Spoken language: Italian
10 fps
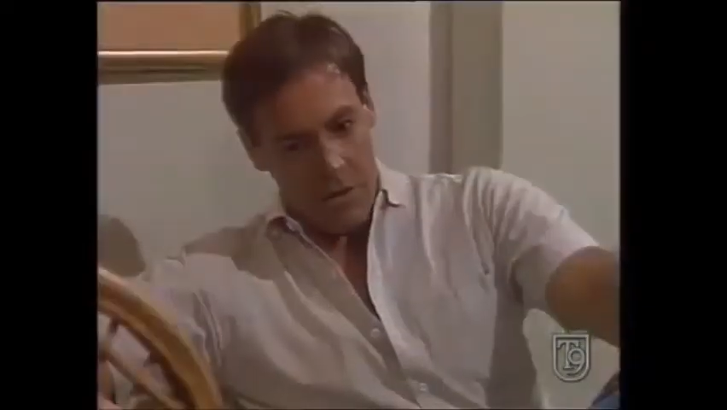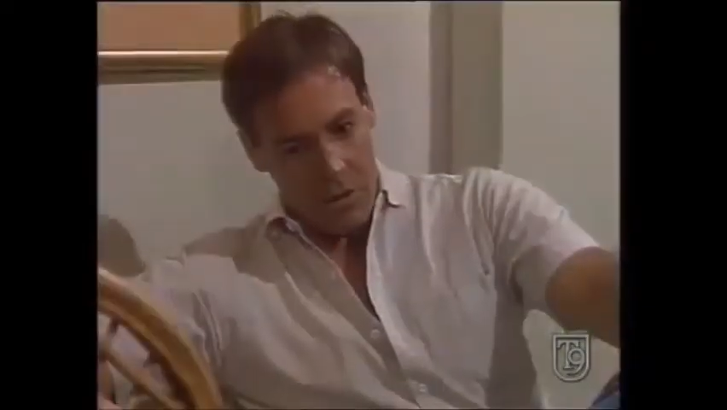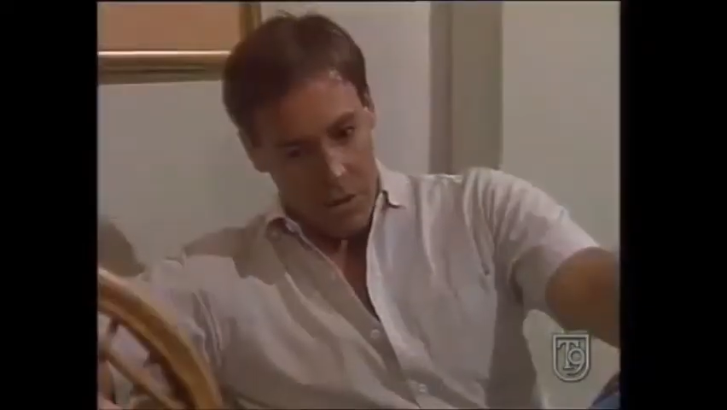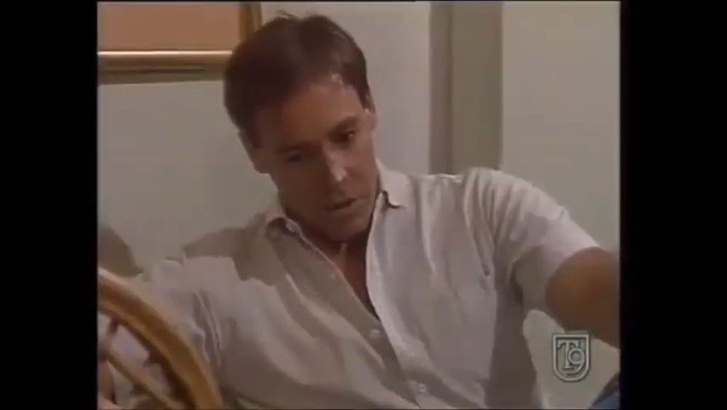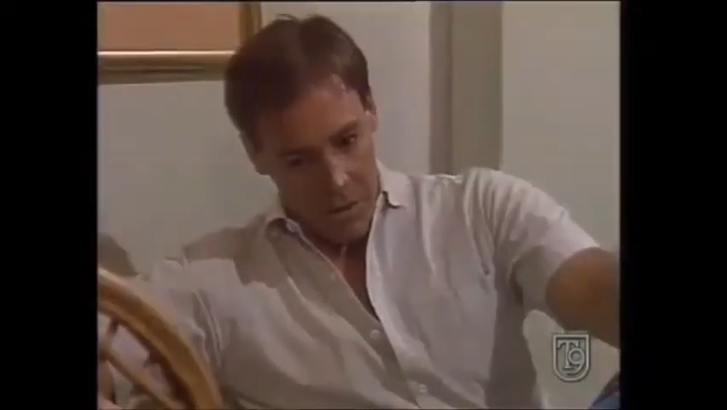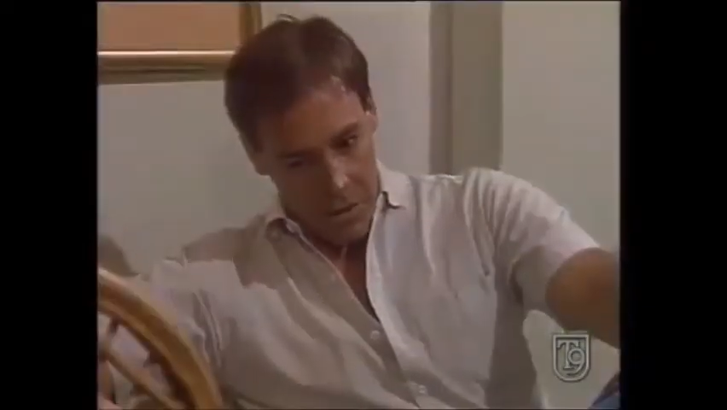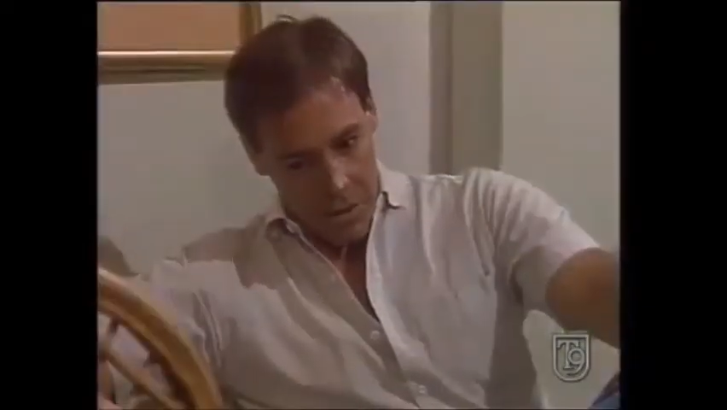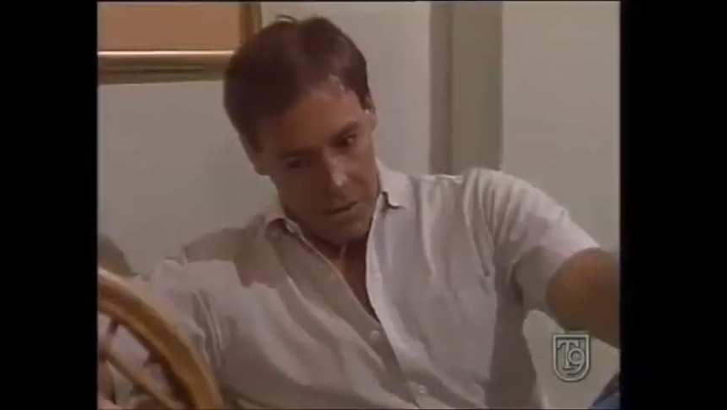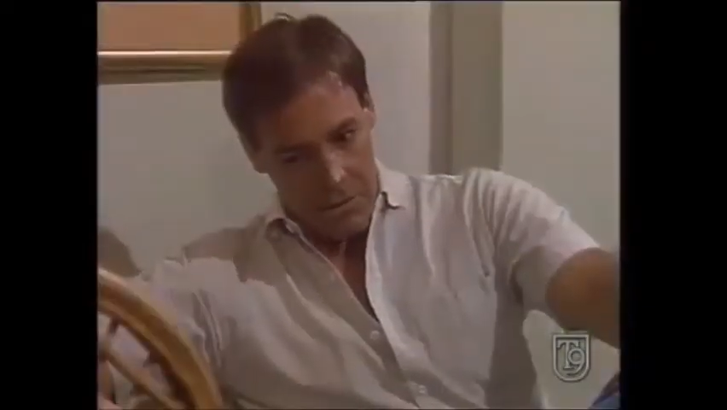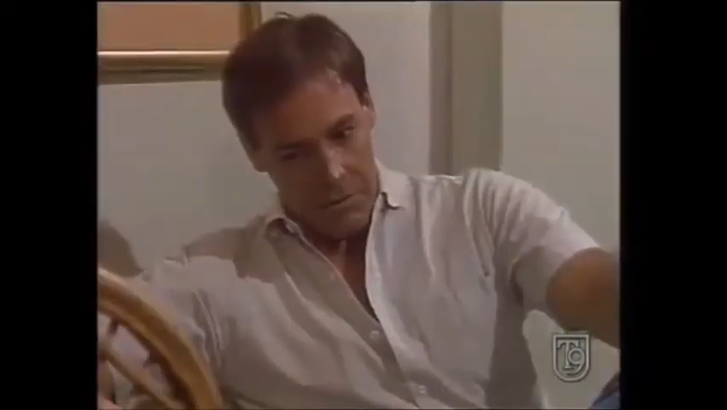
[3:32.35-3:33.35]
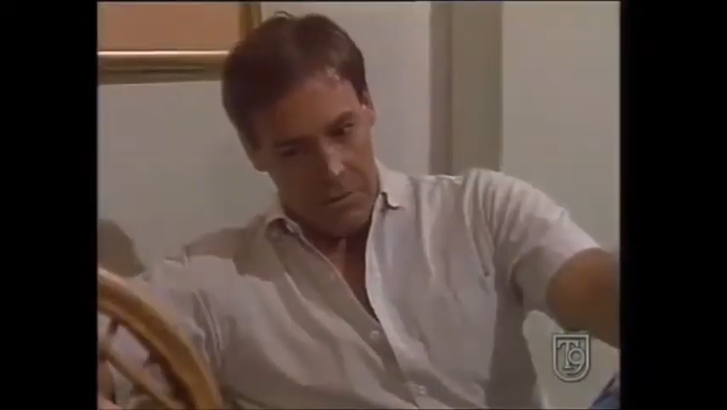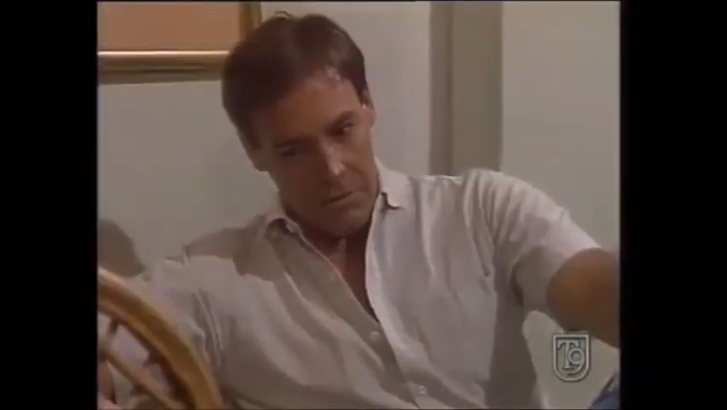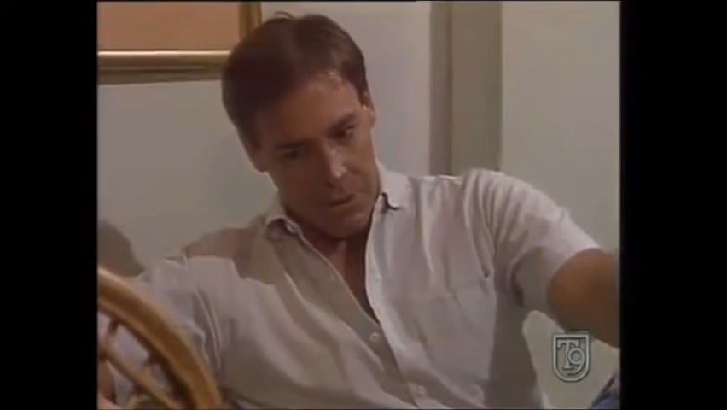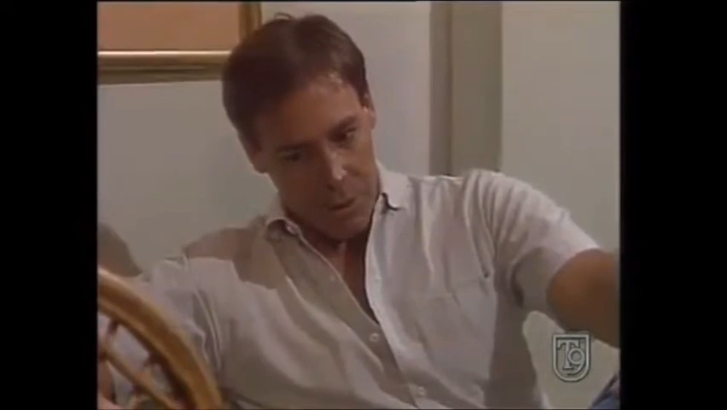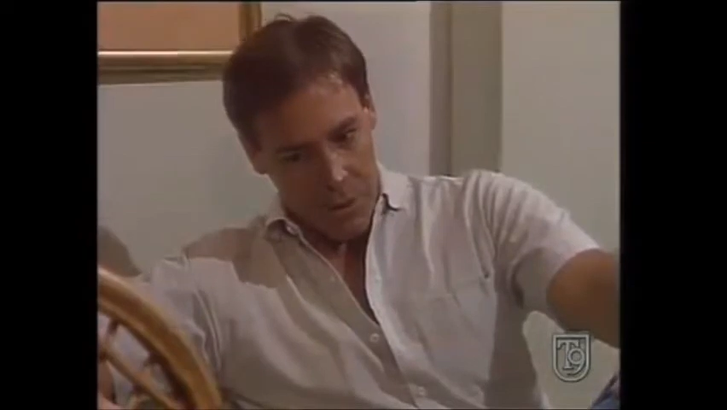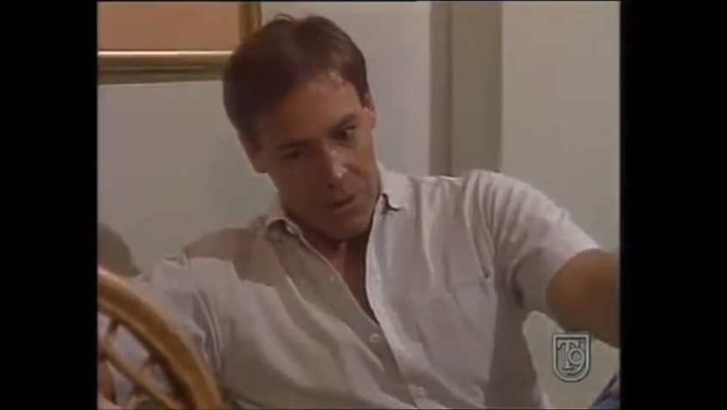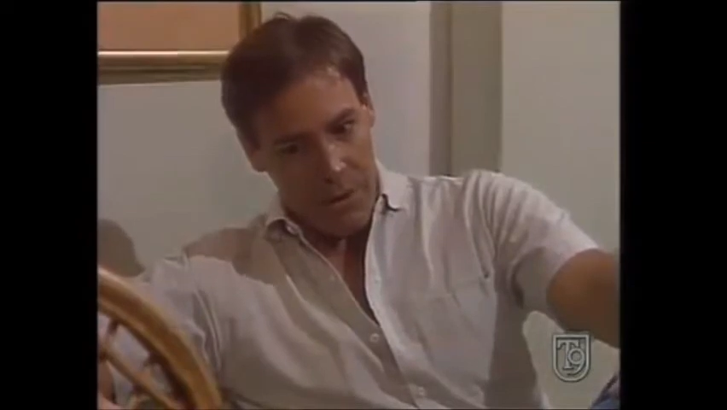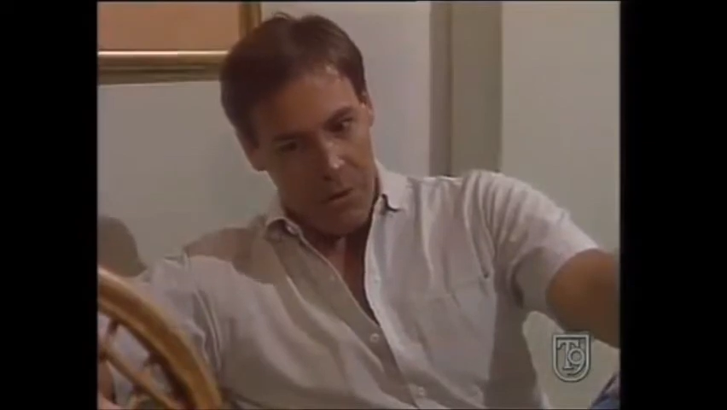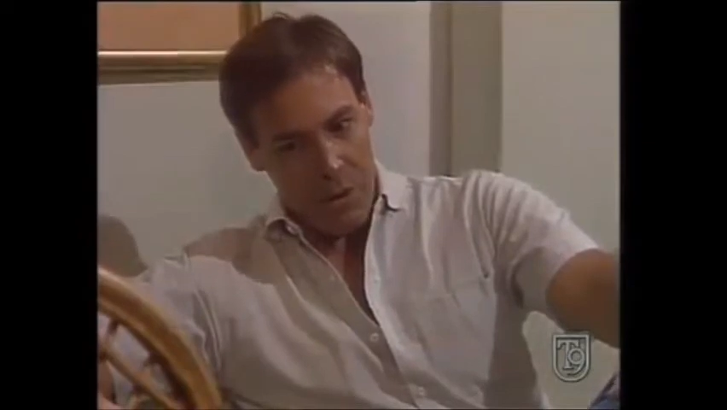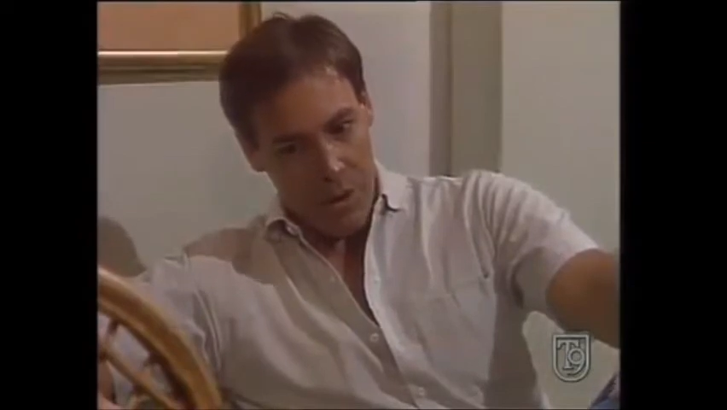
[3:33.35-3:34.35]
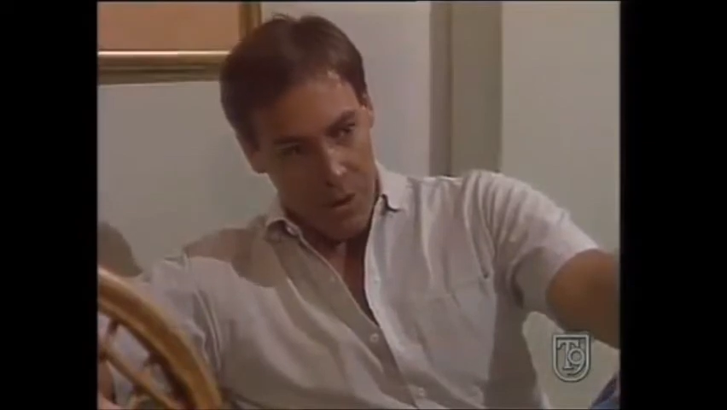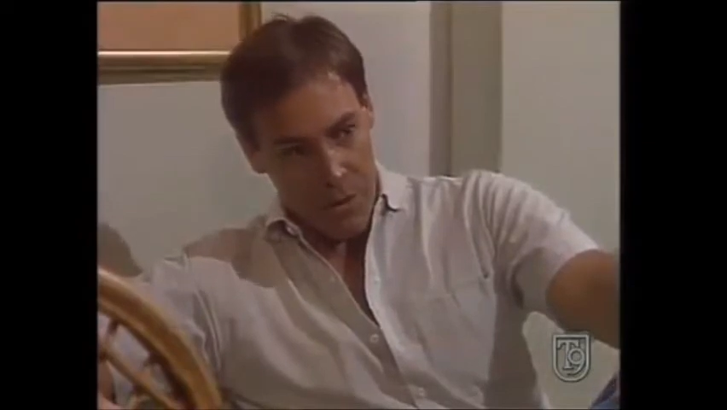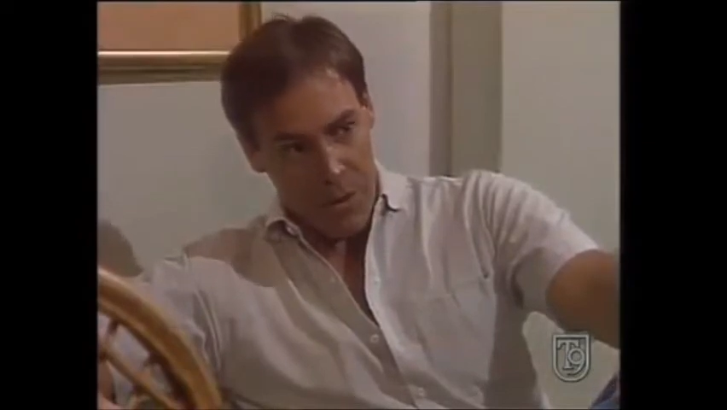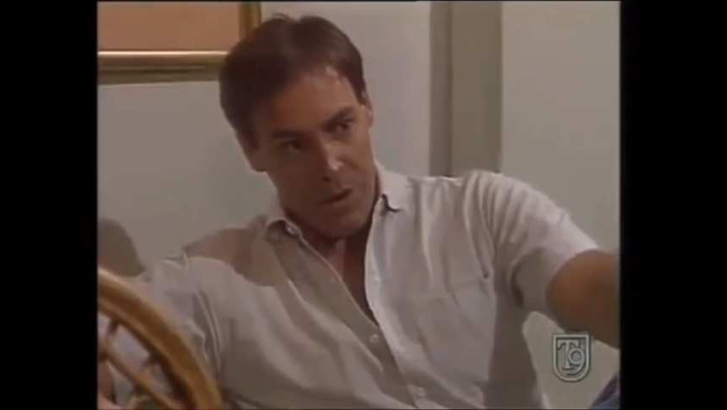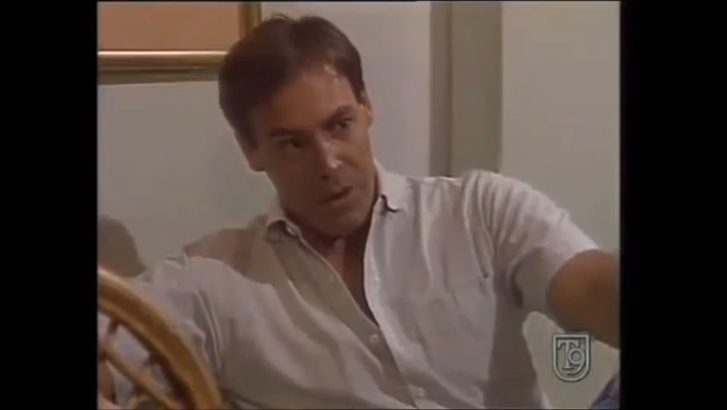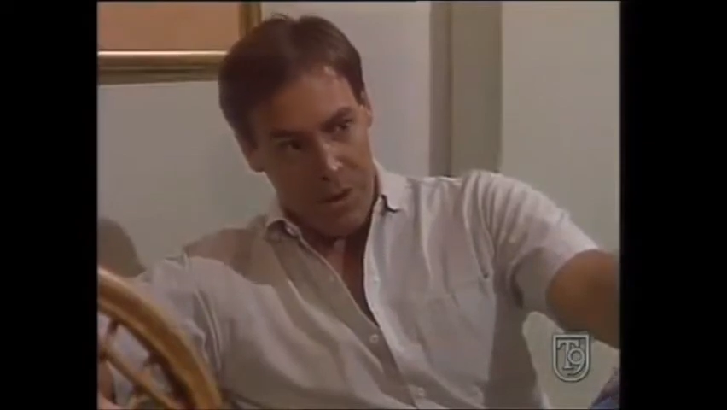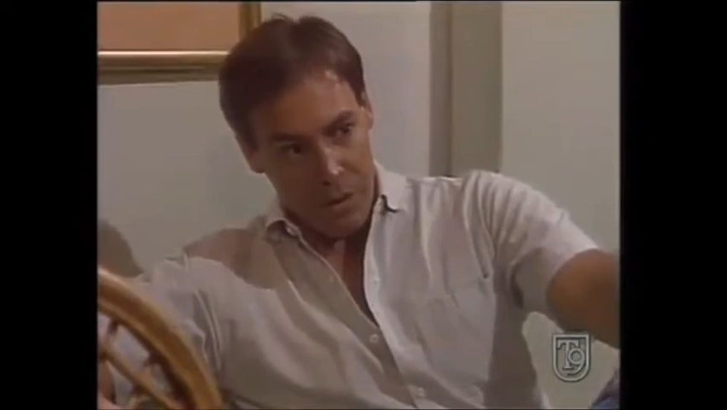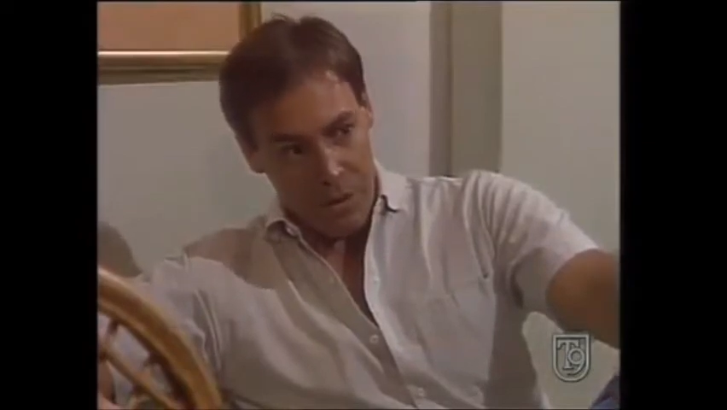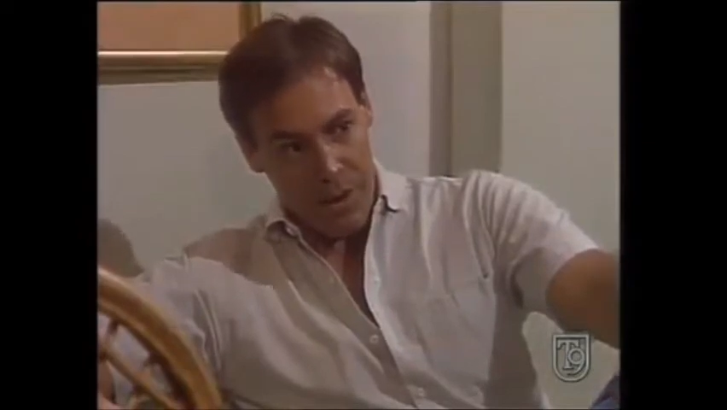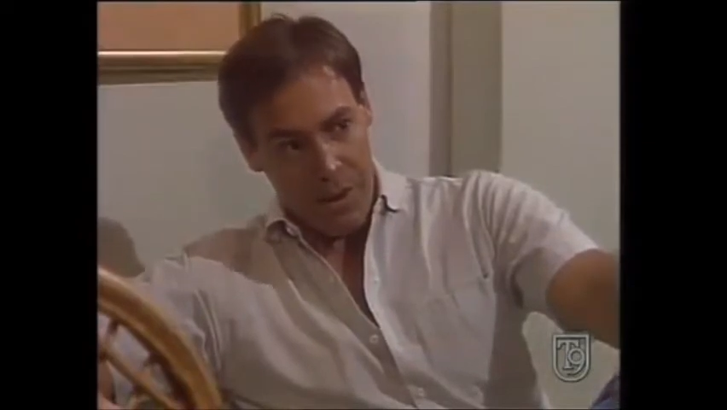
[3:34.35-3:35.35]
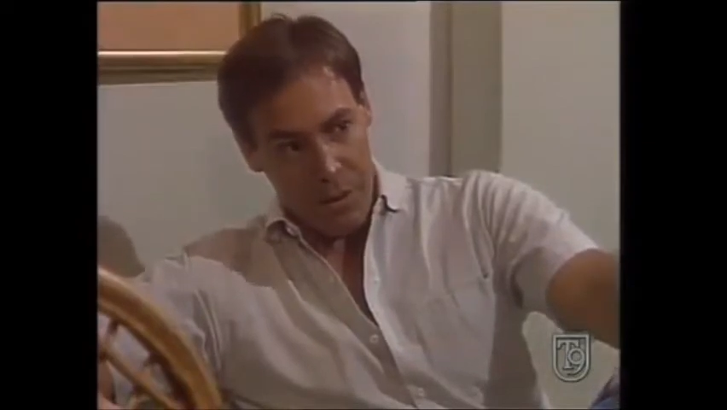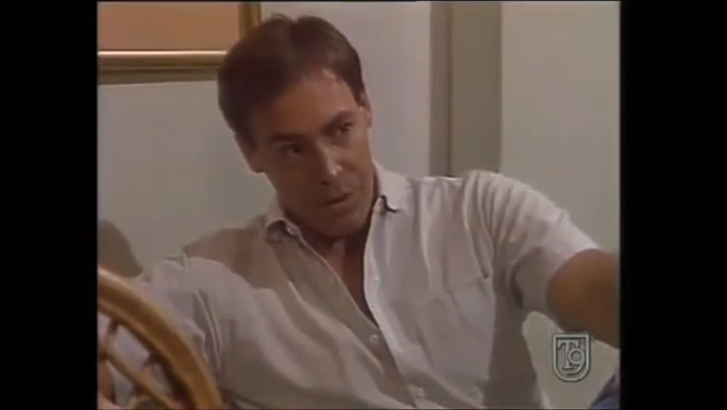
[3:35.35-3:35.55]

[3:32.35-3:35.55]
Credo di sì. Tu sei innamorato pazzo di Marina